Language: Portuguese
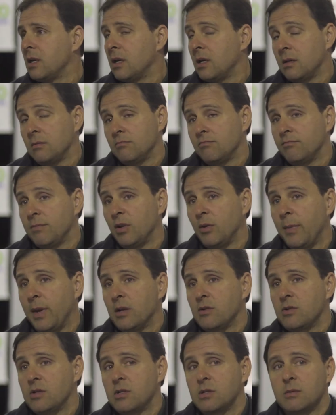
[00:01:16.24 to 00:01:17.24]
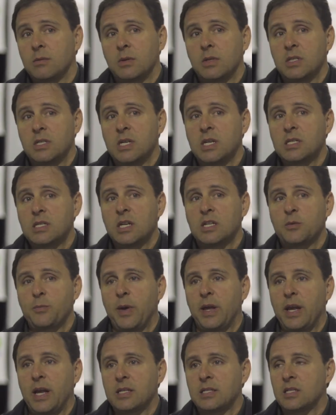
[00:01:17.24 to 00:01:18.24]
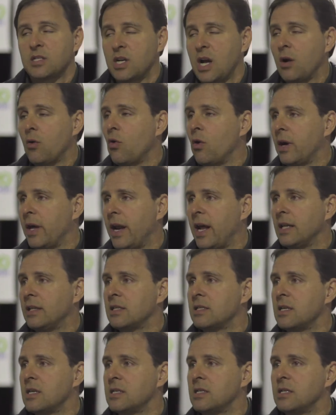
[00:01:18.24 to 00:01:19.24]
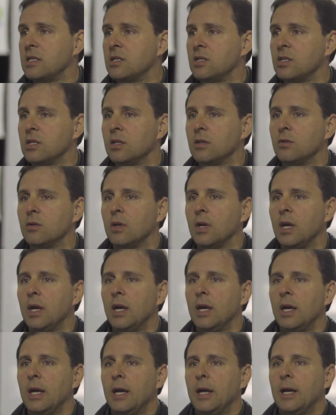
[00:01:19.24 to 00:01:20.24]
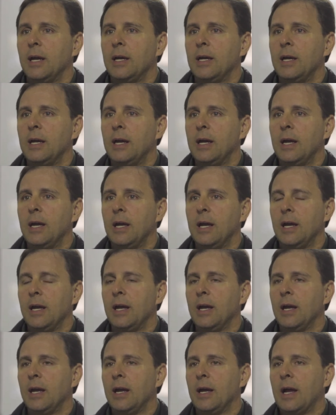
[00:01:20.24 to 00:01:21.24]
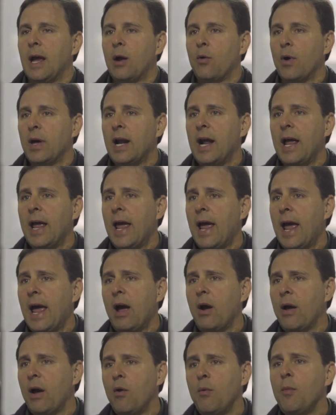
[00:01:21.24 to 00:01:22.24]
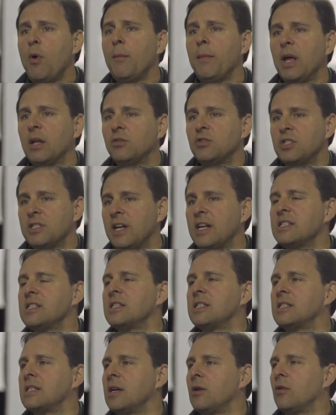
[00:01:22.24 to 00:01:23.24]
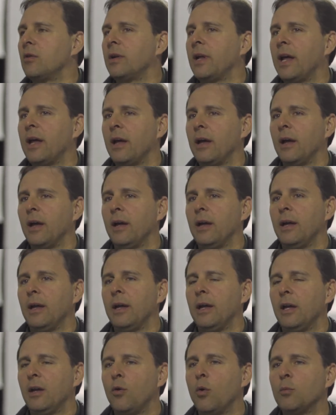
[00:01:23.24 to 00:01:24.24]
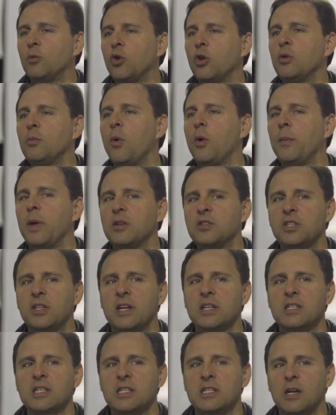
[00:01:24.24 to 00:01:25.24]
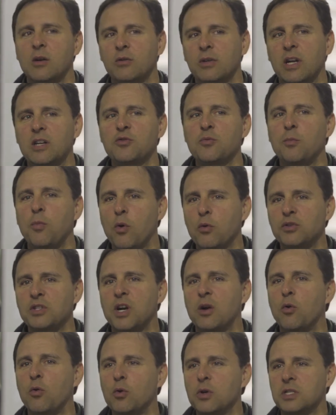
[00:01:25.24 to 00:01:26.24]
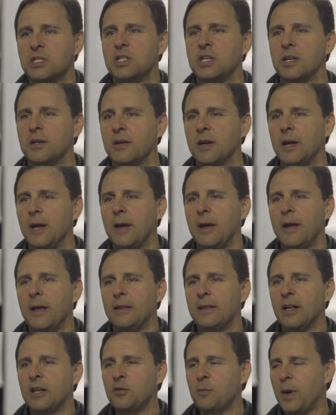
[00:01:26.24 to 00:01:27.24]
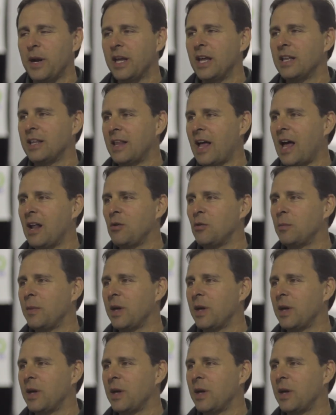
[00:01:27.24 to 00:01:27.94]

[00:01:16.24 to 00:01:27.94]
né? Pelo menos existem experiências já concretas nesse sentido. E agora é, é um momento de transição, né? E como todo momento de transição traz um pouco de angústia, tanto para quem está no